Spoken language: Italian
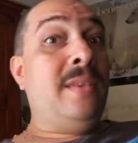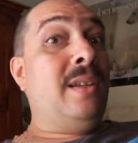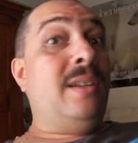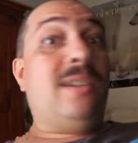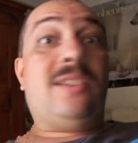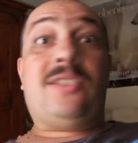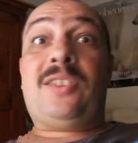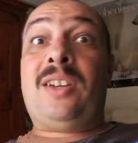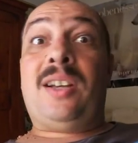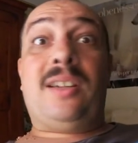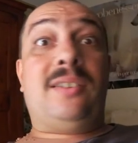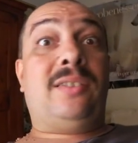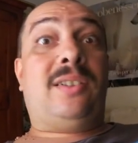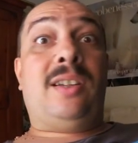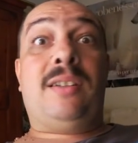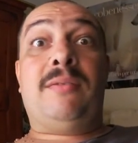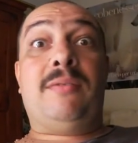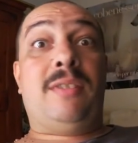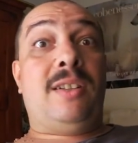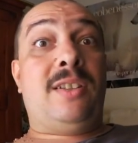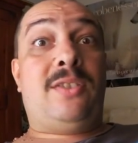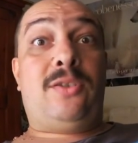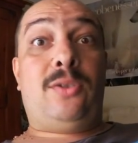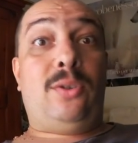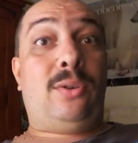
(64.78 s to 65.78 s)
santa
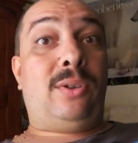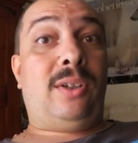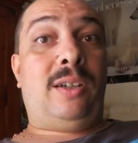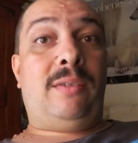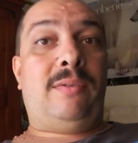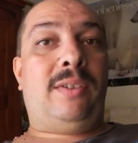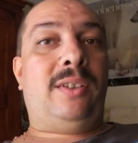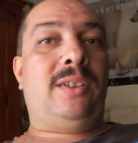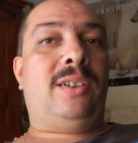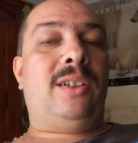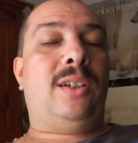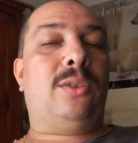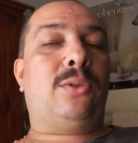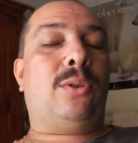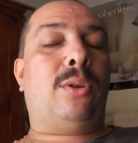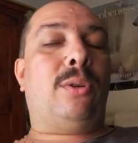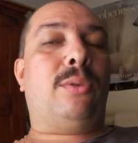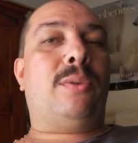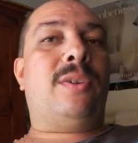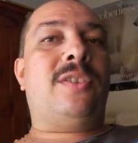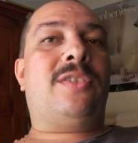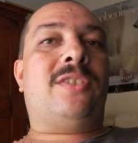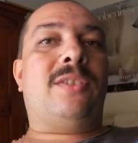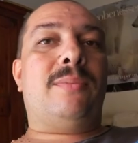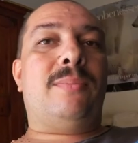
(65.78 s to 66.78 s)
invenzione il ventilatore
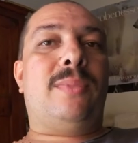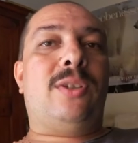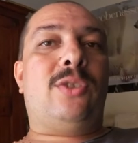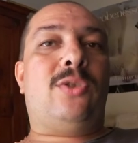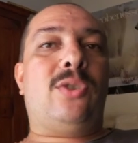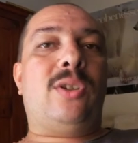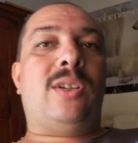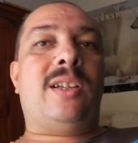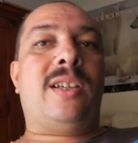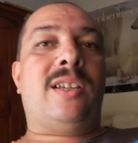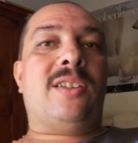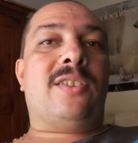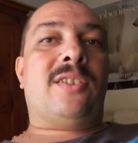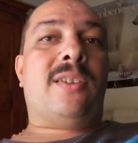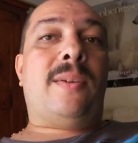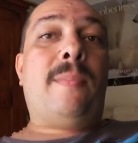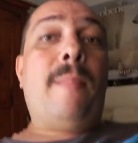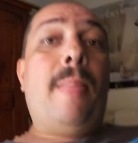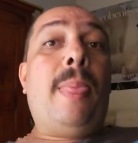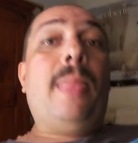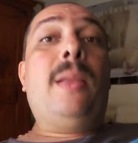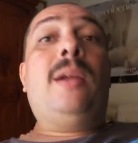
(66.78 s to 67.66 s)
USB cinese.